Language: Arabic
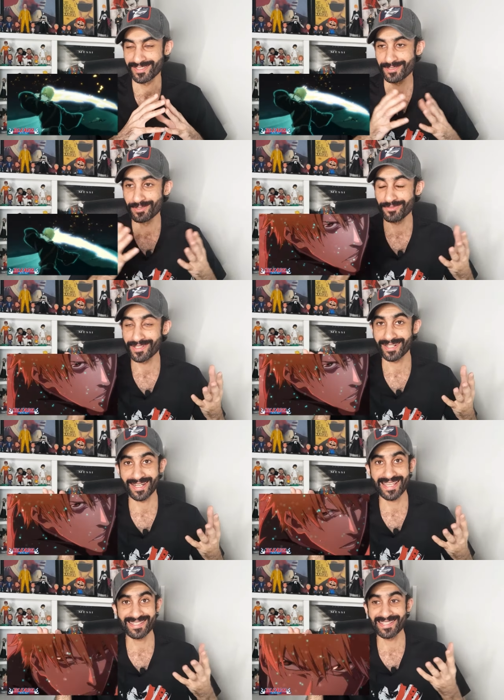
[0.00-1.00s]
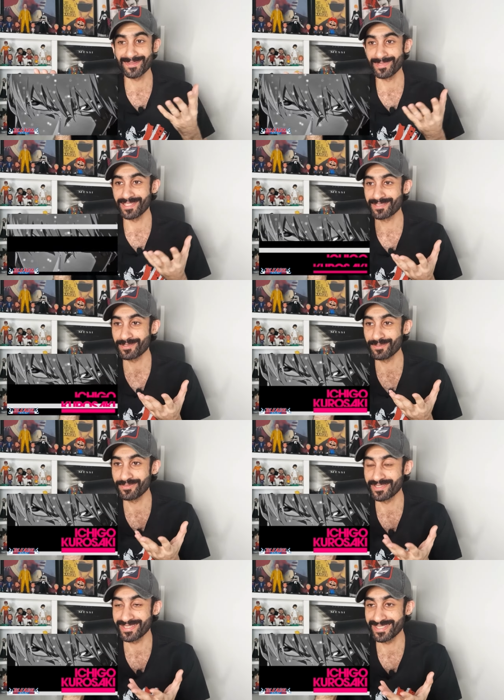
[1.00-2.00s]
شوف الرسم تشوف
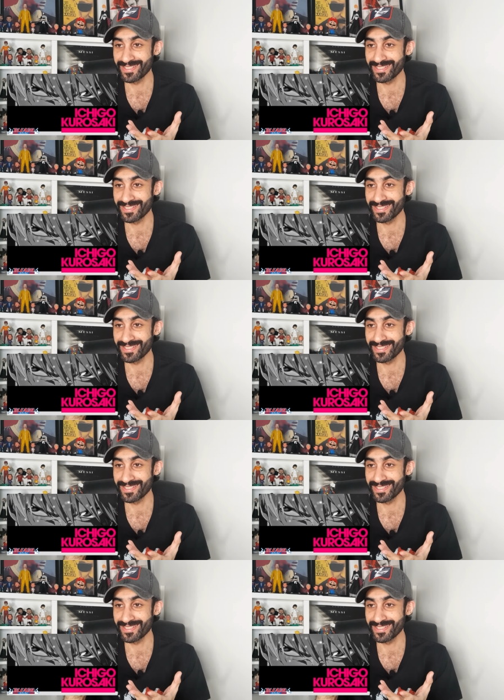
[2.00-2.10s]
انت